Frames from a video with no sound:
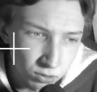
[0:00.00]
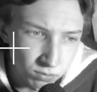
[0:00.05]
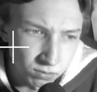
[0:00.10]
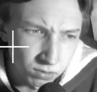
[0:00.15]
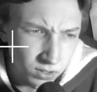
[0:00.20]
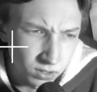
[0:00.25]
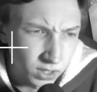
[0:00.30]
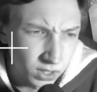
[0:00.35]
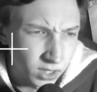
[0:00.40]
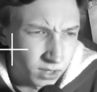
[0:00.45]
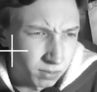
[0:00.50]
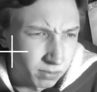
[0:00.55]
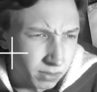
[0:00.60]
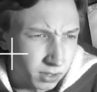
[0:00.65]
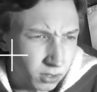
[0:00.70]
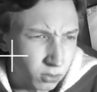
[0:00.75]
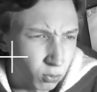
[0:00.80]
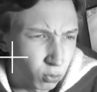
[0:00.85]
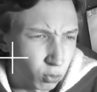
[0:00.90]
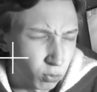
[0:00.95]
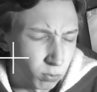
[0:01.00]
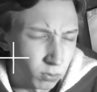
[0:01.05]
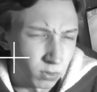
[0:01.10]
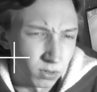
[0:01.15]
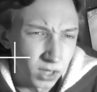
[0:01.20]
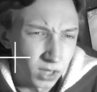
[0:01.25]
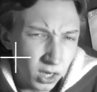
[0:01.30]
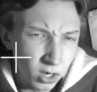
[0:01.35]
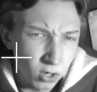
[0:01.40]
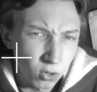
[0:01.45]
в 23 году, думал
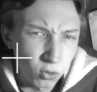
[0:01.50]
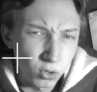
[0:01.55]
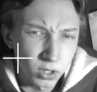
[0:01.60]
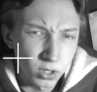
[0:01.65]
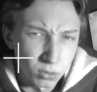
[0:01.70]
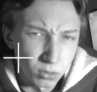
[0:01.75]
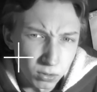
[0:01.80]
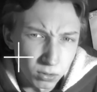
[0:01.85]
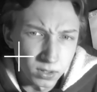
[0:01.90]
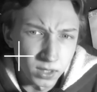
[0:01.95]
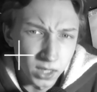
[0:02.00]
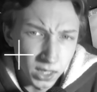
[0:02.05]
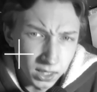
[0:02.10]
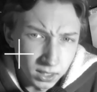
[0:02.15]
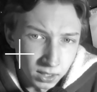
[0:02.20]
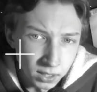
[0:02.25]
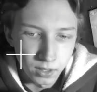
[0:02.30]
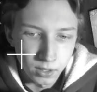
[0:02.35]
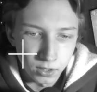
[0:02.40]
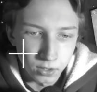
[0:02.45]
нахуй, но надо.